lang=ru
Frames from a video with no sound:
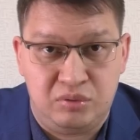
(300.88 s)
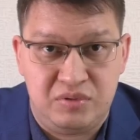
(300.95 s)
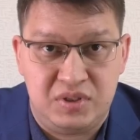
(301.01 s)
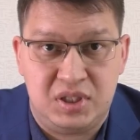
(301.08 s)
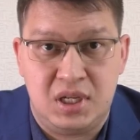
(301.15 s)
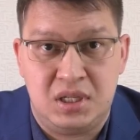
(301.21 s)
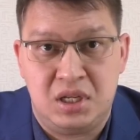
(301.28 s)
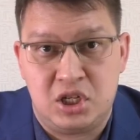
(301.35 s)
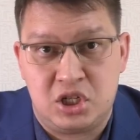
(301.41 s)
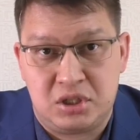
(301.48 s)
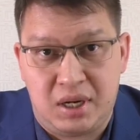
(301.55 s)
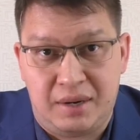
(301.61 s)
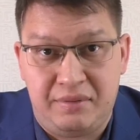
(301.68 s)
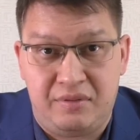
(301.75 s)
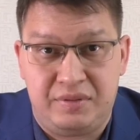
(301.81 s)
о введении
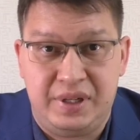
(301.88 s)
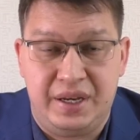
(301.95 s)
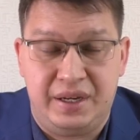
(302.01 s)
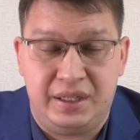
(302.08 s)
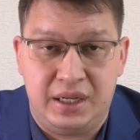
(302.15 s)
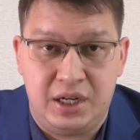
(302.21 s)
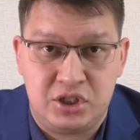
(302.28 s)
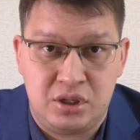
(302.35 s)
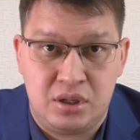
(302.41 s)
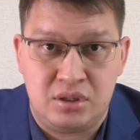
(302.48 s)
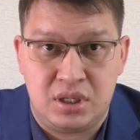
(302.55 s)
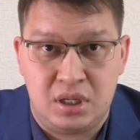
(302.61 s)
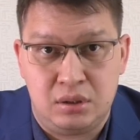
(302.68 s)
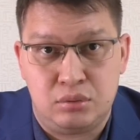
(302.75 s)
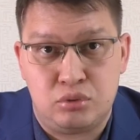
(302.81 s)
штрафов для граждан
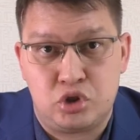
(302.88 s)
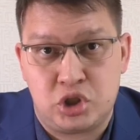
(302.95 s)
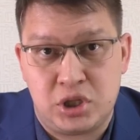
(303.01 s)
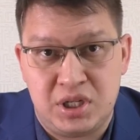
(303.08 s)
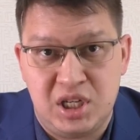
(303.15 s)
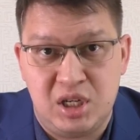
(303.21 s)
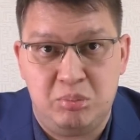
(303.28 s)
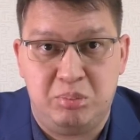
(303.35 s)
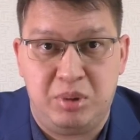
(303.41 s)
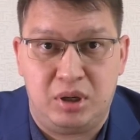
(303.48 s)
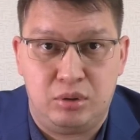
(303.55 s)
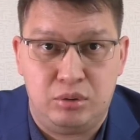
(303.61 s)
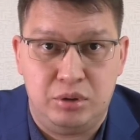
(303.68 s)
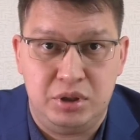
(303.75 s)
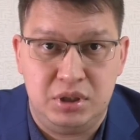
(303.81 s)
за нарушение
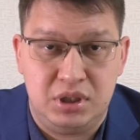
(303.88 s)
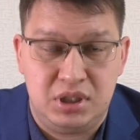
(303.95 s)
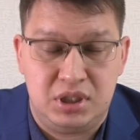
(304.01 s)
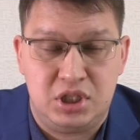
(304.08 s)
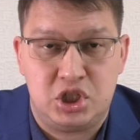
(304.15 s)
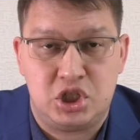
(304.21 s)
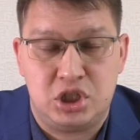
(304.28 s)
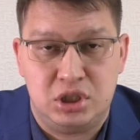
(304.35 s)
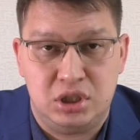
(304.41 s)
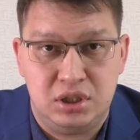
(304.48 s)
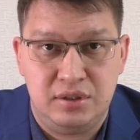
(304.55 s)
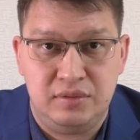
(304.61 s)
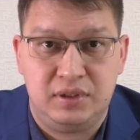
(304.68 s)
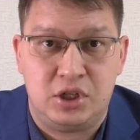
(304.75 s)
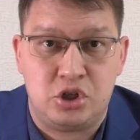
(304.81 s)
покоя и
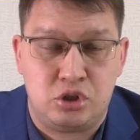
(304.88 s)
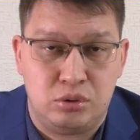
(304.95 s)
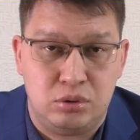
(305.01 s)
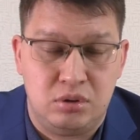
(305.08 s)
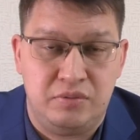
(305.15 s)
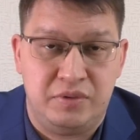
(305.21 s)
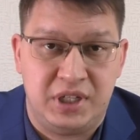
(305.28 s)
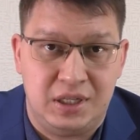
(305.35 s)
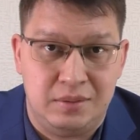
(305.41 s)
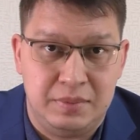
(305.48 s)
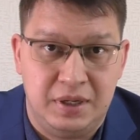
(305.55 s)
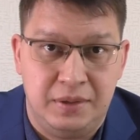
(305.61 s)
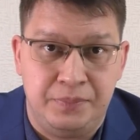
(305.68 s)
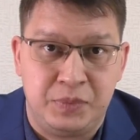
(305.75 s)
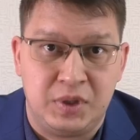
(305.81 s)
тишины в ночное
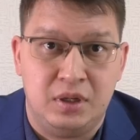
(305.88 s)
время.